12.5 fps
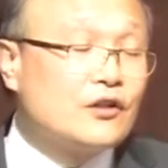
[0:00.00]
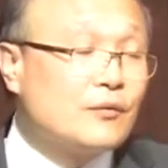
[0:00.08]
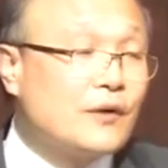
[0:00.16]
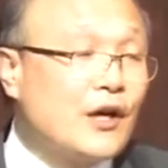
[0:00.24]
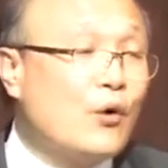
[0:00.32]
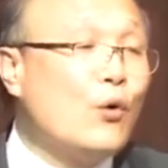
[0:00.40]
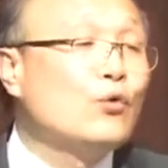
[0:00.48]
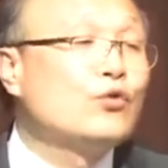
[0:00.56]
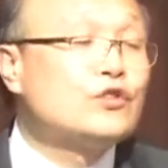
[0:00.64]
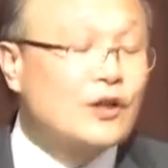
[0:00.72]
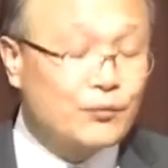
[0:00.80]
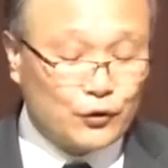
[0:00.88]
서점가의
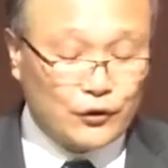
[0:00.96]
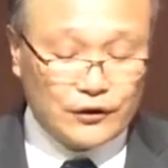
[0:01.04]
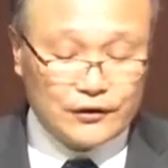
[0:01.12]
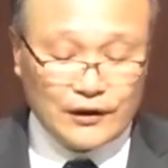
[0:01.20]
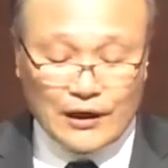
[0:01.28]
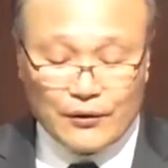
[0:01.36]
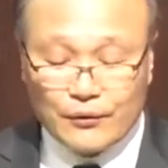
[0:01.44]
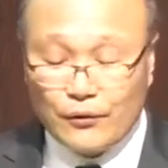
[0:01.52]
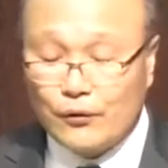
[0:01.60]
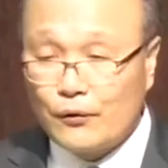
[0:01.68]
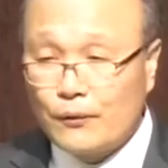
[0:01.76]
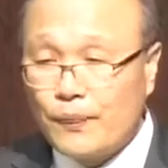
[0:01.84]
홍수처럼 쏟아져
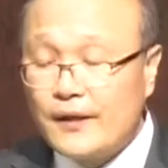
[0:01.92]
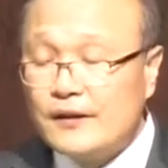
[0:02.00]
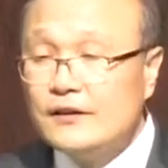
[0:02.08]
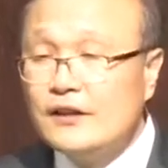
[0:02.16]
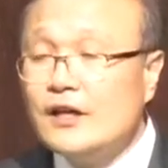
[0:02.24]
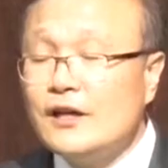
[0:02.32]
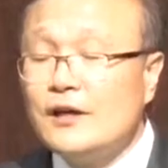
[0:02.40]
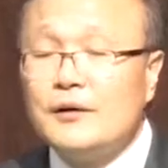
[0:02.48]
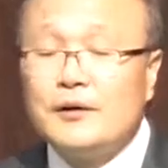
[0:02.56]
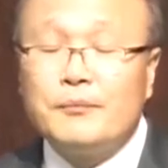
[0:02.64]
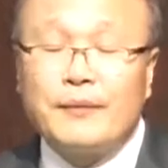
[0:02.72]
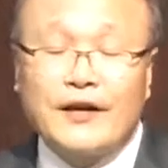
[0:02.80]
나오고
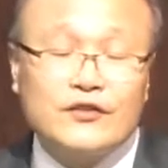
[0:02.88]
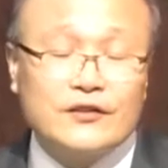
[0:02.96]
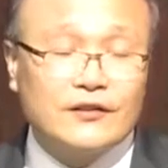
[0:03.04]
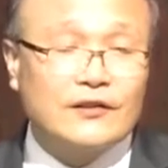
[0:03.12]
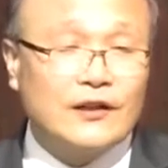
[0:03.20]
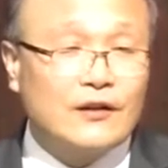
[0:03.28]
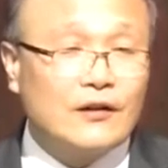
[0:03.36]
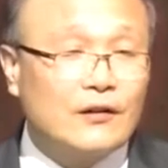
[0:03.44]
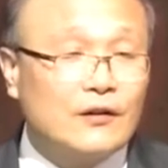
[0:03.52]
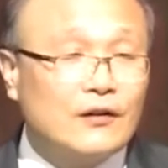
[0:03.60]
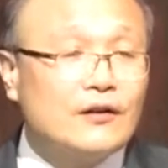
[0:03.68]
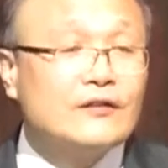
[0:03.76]
늘
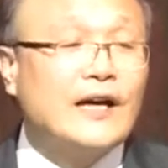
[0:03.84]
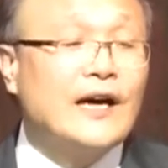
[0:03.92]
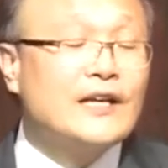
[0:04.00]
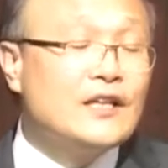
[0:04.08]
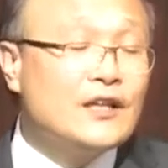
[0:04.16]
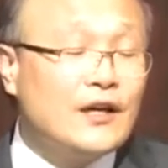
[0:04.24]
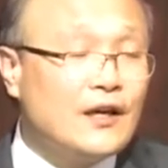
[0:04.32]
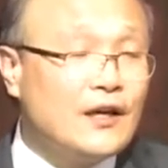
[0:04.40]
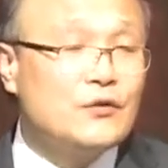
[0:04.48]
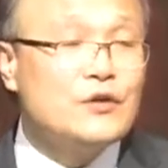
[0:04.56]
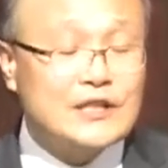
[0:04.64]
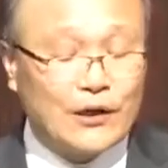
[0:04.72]
베스트셀러
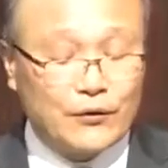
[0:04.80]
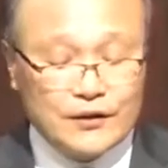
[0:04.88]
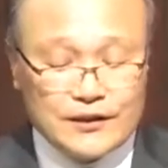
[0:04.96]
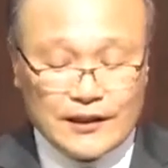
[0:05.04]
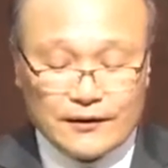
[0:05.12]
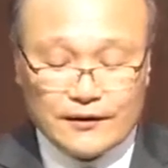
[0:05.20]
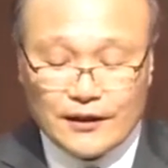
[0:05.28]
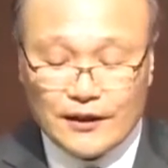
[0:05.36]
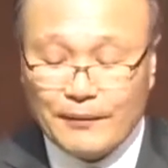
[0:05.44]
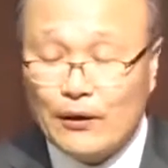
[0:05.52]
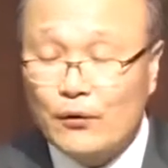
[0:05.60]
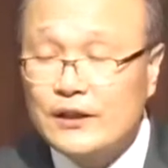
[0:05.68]
상위에 위치하고 있는
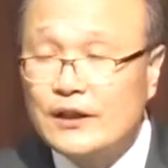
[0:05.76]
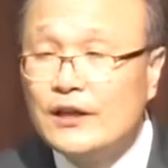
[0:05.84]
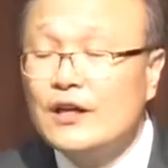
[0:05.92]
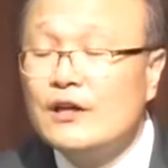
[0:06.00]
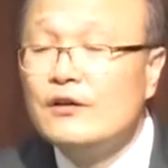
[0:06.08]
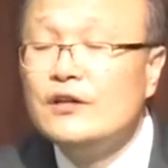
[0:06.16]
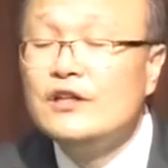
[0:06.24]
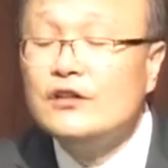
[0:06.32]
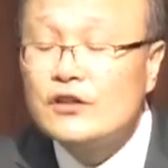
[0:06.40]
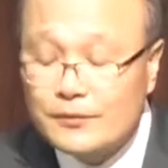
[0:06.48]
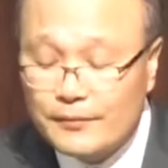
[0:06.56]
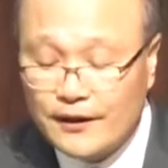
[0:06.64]
책들이 바로 이
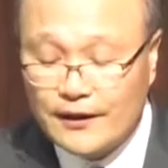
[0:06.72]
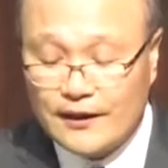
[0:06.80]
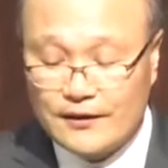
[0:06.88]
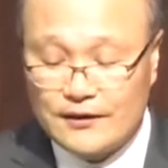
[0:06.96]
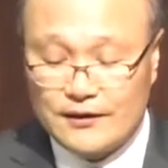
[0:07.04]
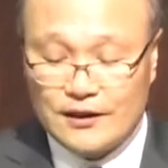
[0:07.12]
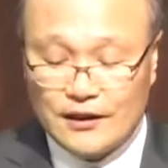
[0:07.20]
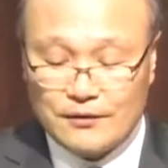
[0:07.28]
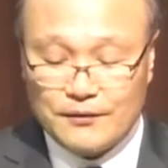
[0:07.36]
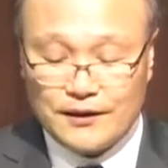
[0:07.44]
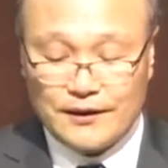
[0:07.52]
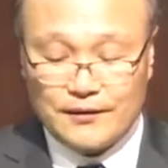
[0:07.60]
리더십에 대한
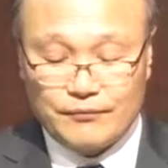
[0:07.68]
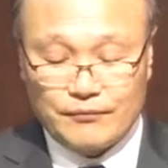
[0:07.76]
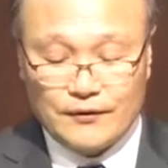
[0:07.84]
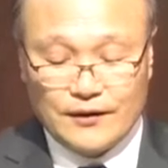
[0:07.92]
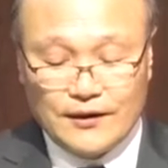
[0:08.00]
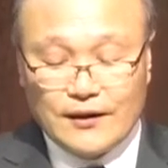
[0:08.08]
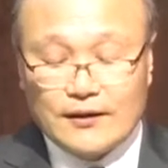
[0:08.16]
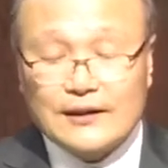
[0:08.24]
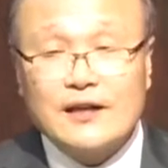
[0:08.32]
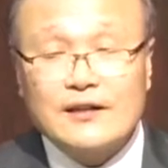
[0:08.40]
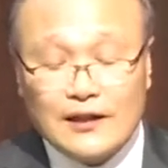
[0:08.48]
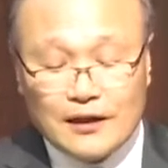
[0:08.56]
책입니다.
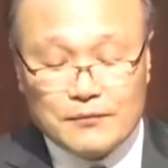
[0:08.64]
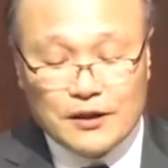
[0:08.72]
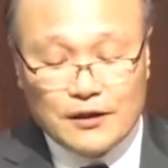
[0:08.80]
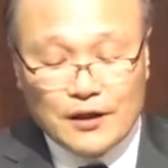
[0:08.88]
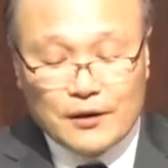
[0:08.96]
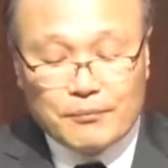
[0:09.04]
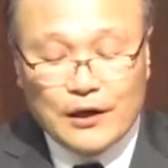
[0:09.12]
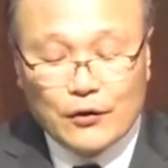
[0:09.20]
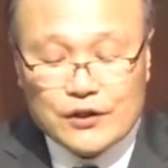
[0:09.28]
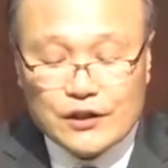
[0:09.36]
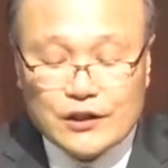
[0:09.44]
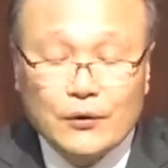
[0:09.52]
다른 사람을
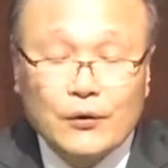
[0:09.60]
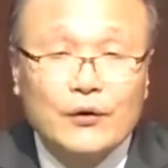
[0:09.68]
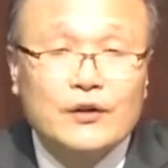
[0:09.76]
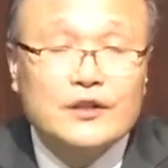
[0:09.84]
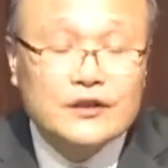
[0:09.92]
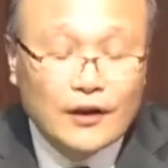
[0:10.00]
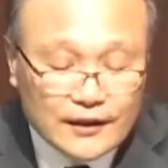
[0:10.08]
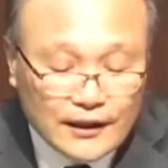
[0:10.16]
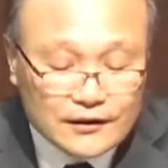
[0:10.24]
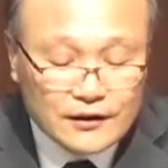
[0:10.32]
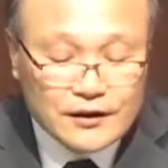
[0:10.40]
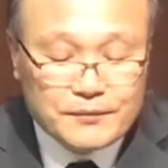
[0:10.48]
매료시키고
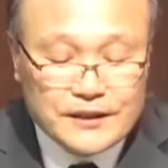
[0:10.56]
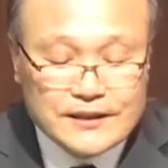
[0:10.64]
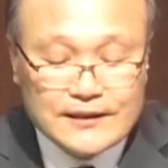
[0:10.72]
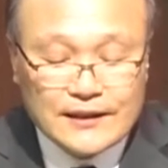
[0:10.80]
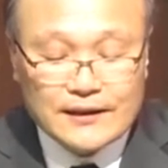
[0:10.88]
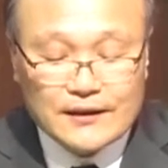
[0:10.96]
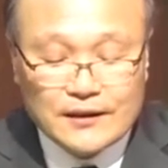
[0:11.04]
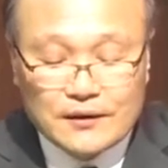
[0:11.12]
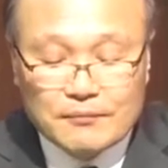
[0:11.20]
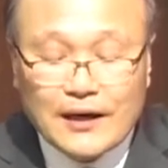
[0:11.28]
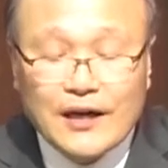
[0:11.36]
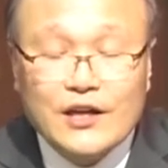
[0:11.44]
영향력을
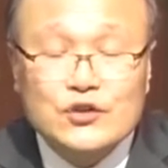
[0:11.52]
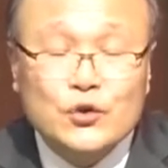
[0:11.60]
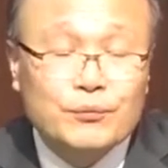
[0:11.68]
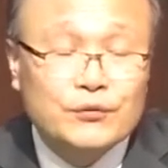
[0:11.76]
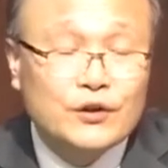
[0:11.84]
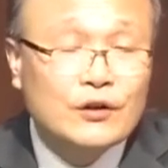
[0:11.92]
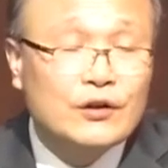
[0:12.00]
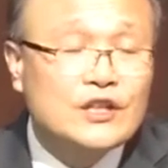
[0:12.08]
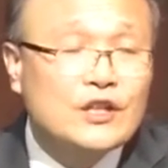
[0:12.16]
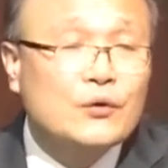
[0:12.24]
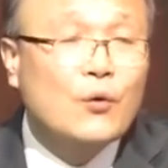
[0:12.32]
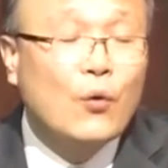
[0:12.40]
미친다는 말의
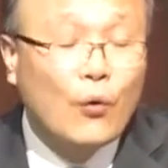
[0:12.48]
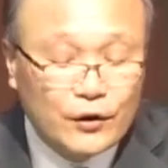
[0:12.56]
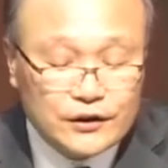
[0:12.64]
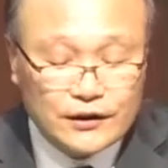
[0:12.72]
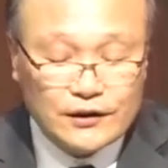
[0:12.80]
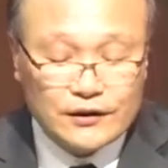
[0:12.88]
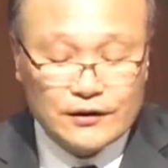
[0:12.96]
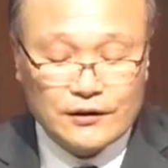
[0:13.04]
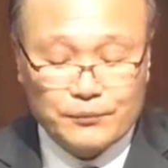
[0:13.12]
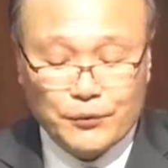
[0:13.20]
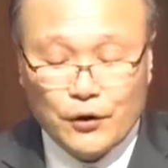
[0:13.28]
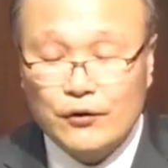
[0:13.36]
좀더 이
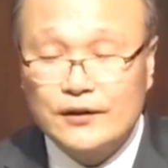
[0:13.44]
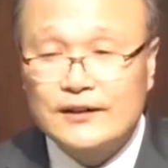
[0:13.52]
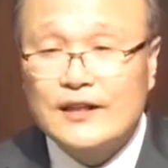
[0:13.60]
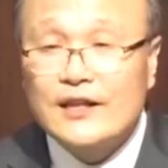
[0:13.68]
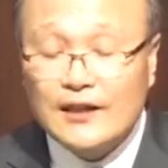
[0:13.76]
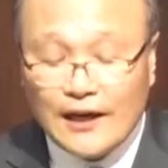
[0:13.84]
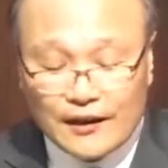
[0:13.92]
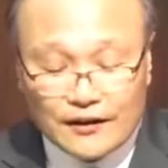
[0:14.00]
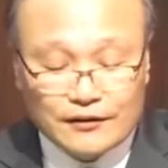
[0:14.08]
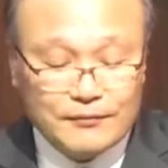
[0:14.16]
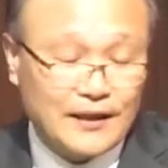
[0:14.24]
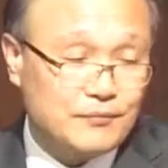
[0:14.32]
고어적인 표현은
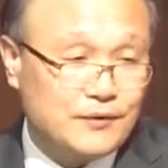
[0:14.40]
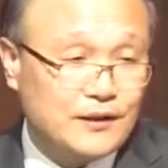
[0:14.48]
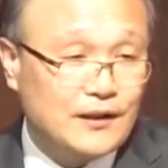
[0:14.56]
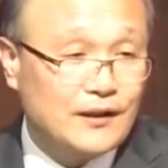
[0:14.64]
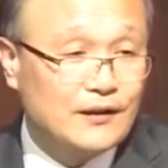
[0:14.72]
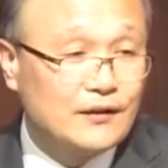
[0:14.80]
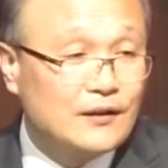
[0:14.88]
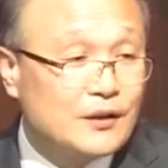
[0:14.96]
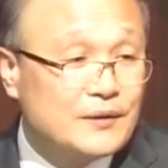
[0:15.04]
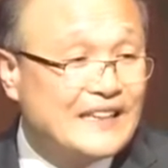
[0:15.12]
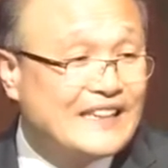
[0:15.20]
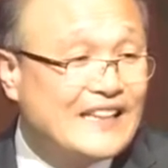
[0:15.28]
카리스마입니다.
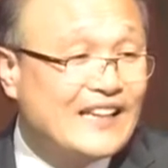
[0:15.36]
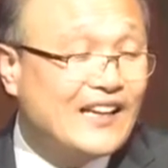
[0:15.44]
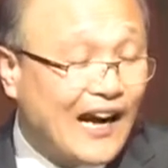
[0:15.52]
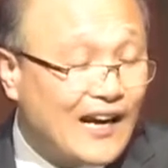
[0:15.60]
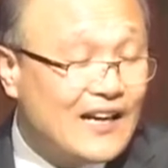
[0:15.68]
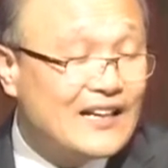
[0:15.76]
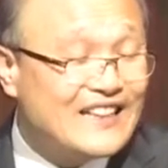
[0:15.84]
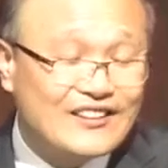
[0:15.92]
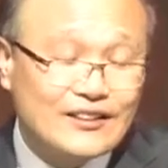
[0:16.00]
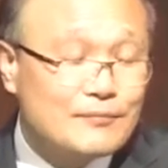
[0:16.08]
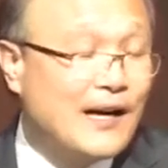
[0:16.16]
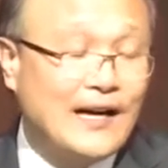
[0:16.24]
이
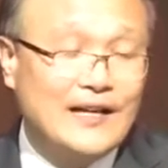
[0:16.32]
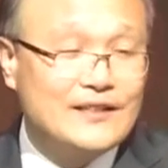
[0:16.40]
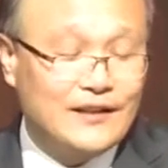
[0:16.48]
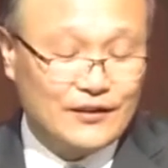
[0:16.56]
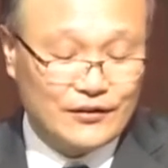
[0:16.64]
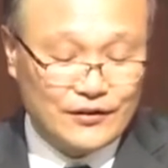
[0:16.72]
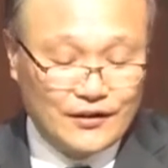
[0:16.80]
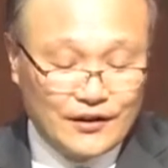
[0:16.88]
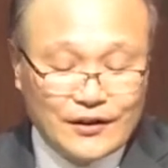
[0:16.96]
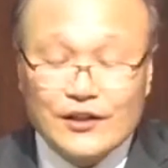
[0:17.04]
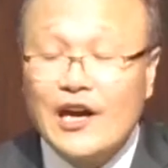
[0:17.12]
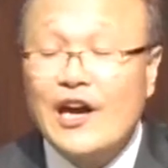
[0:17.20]
칼이스마가 아니에요.
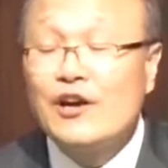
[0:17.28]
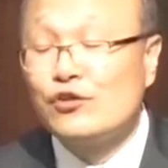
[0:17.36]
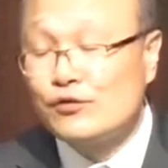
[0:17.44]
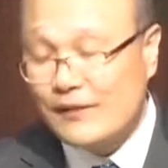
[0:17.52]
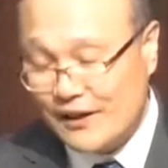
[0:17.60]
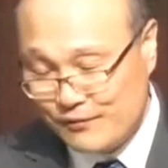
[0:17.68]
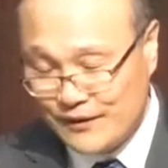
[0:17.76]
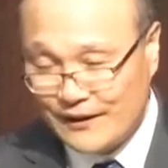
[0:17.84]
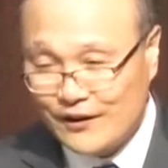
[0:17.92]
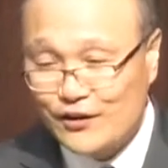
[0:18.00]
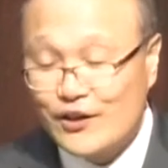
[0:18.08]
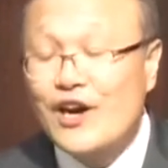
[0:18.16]
캐리스마입니다.